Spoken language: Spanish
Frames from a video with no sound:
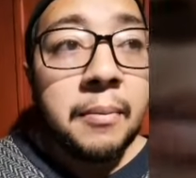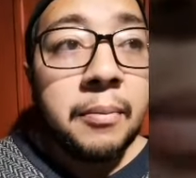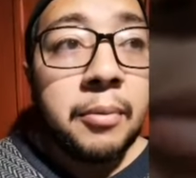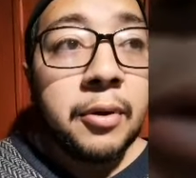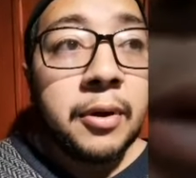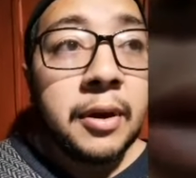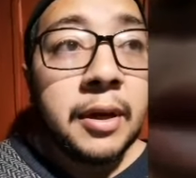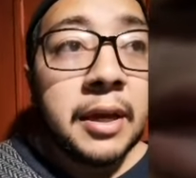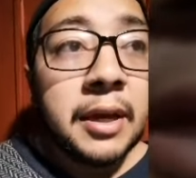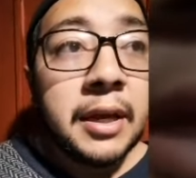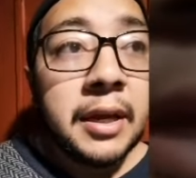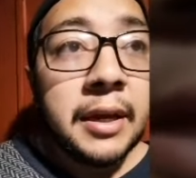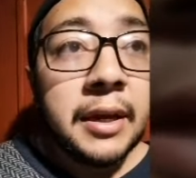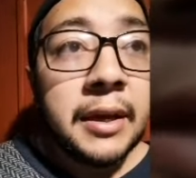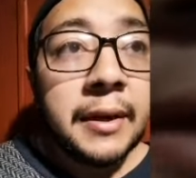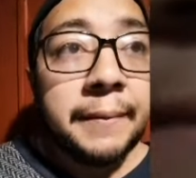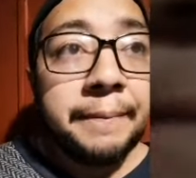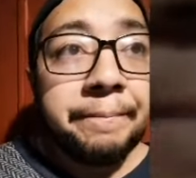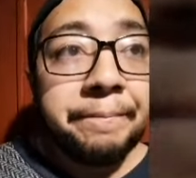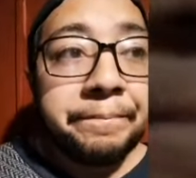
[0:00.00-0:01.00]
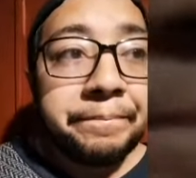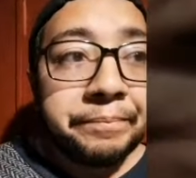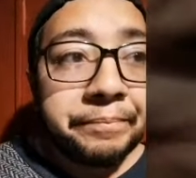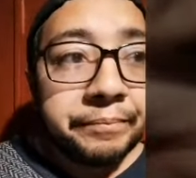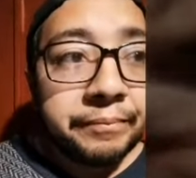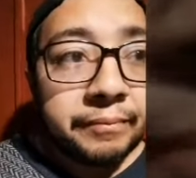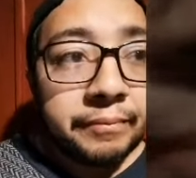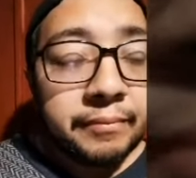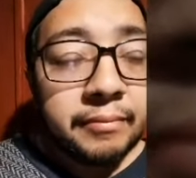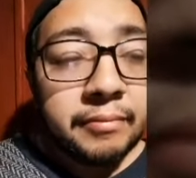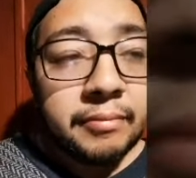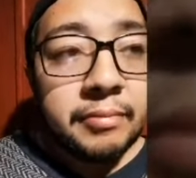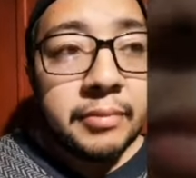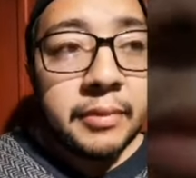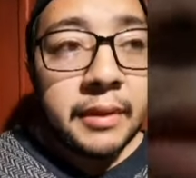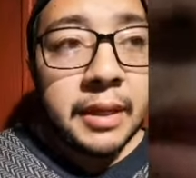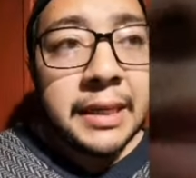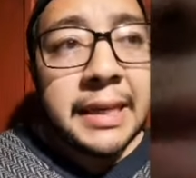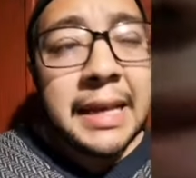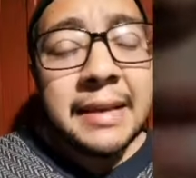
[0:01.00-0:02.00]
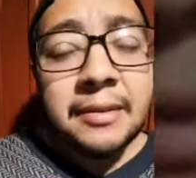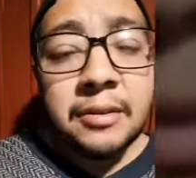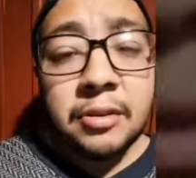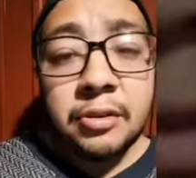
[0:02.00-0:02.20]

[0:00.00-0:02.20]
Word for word: Porque ya